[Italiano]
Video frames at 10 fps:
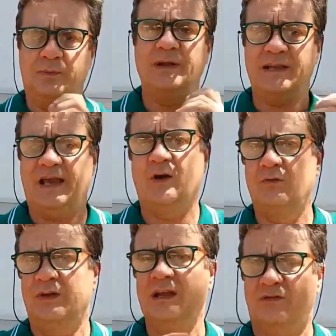il perché
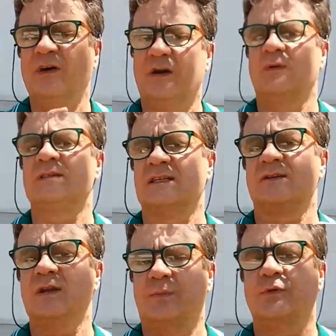conviene fare questa
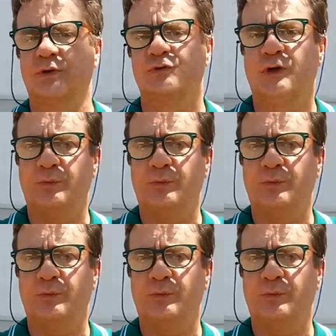azione piuttosto